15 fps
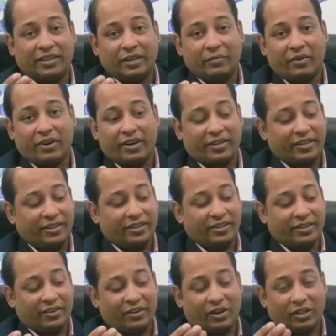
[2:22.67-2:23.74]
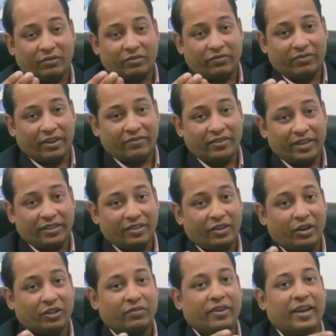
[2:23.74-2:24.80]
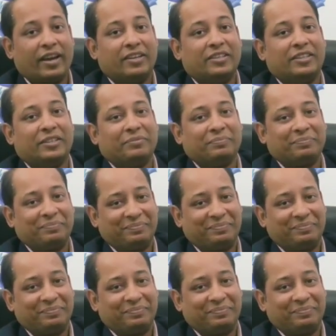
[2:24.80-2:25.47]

ডেমোক্রেটিক অথবা ফেভিয়ান অথবা গান্ধিয়ান